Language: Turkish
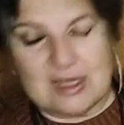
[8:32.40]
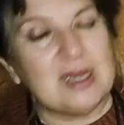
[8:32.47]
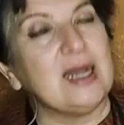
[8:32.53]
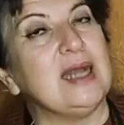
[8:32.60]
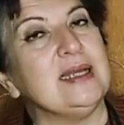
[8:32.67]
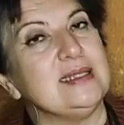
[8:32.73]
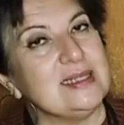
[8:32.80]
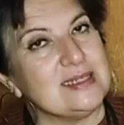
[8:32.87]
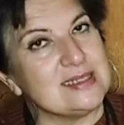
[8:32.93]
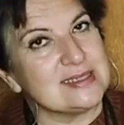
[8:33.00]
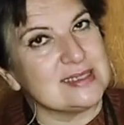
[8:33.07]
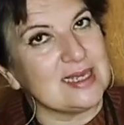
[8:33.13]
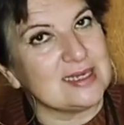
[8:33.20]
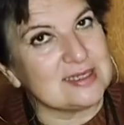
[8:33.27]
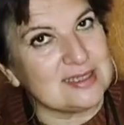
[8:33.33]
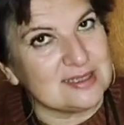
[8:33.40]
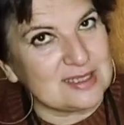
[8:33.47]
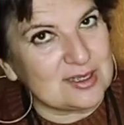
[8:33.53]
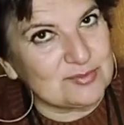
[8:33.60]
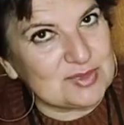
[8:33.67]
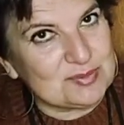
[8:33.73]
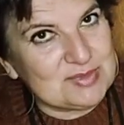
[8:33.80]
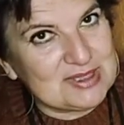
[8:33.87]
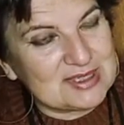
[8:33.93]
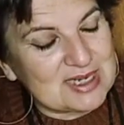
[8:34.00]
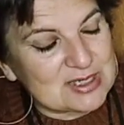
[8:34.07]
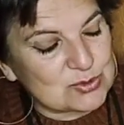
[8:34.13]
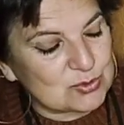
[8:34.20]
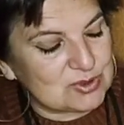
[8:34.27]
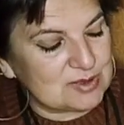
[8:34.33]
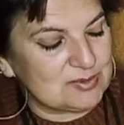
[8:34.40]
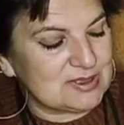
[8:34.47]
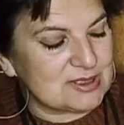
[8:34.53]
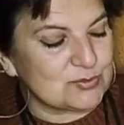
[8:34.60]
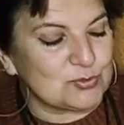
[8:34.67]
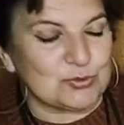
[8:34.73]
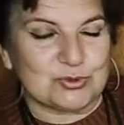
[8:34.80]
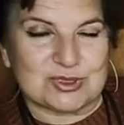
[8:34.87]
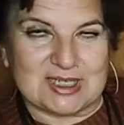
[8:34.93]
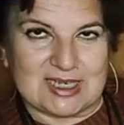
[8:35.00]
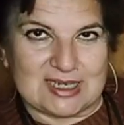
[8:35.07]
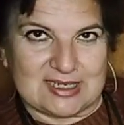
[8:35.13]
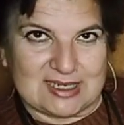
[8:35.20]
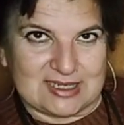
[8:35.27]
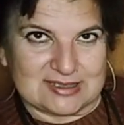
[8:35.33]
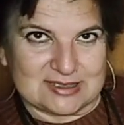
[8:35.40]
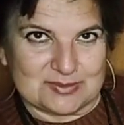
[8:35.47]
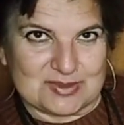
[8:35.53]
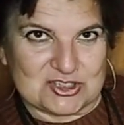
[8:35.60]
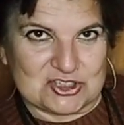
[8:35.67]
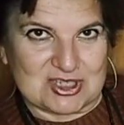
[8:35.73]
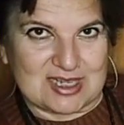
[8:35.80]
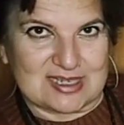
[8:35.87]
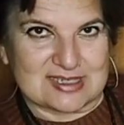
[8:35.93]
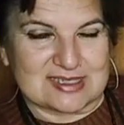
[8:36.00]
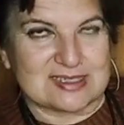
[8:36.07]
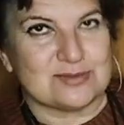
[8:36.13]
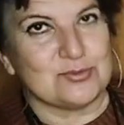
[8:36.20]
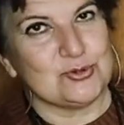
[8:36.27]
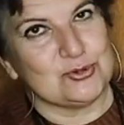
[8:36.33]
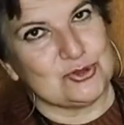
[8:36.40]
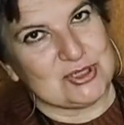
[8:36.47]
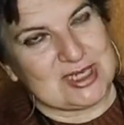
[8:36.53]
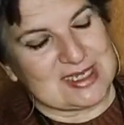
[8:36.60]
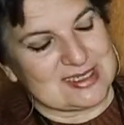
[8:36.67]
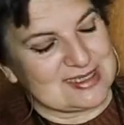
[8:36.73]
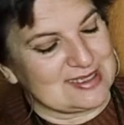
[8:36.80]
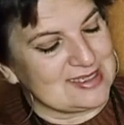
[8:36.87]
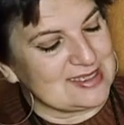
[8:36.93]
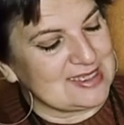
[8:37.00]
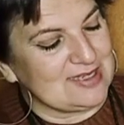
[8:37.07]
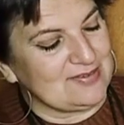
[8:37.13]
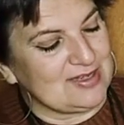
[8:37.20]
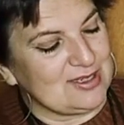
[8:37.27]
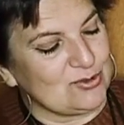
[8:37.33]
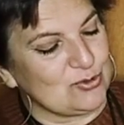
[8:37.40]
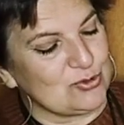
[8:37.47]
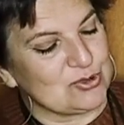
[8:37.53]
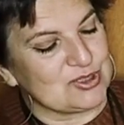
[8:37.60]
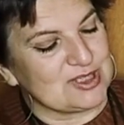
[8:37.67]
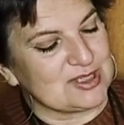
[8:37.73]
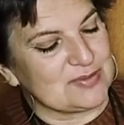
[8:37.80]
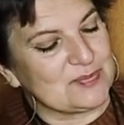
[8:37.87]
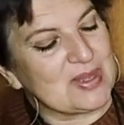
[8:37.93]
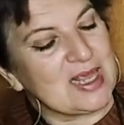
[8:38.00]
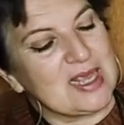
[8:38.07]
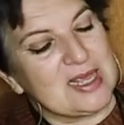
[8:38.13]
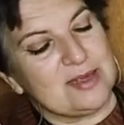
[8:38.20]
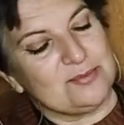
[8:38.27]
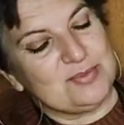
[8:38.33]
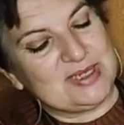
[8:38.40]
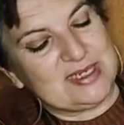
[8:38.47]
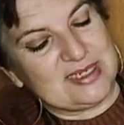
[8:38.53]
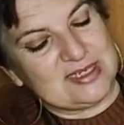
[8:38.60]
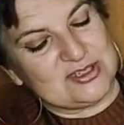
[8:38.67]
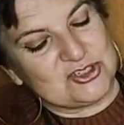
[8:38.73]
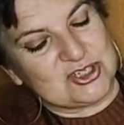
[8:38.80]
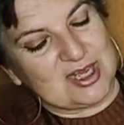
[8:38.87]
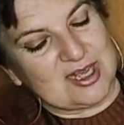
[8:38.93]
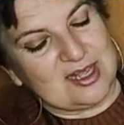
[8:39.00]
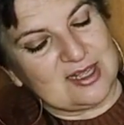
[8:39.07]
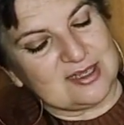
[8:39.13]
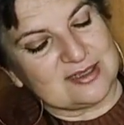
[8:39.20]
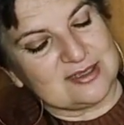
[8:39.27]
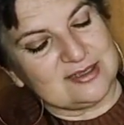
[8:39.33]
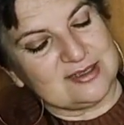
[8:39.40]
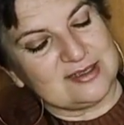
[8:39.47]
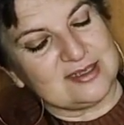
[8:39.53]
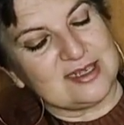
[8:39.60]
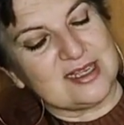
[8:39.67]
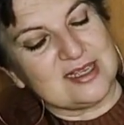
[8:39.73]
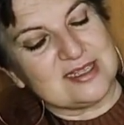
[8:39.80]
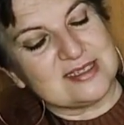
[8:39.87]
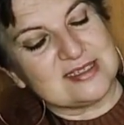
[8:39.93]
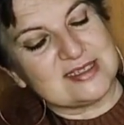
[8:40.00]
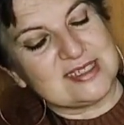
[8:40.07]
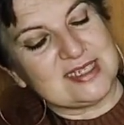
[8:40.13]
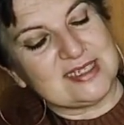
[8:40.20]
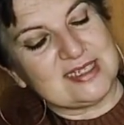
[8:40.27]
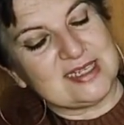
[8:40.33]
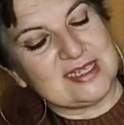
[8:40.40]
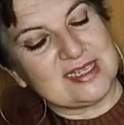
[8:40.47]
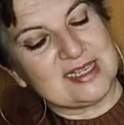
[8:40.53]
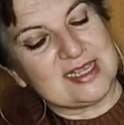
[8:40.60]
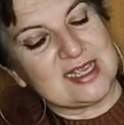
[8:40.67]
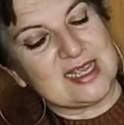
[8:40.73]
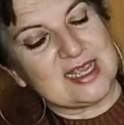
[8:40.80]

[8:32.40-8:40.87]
ailenizden kalan bir miras olabilir. Bunu değerlendirme şansı bulacaksınız sevgili koçlarım. Bilinçaltı seni